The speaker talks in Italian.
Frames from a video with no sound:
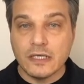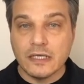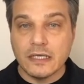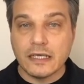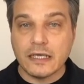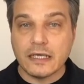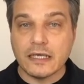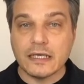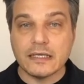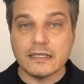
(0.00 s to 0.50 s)

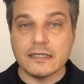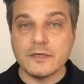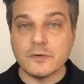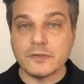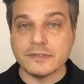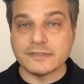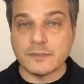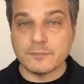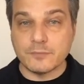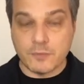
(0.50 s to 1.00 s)
eh, di
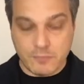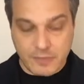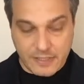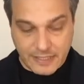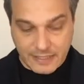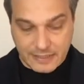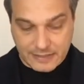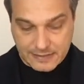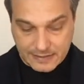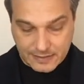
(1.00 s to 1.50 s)
questa
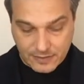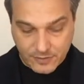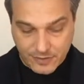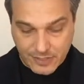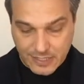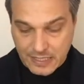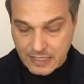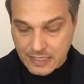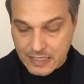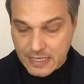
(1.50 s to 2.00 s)

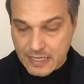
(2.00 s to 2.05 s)
pubblicazione.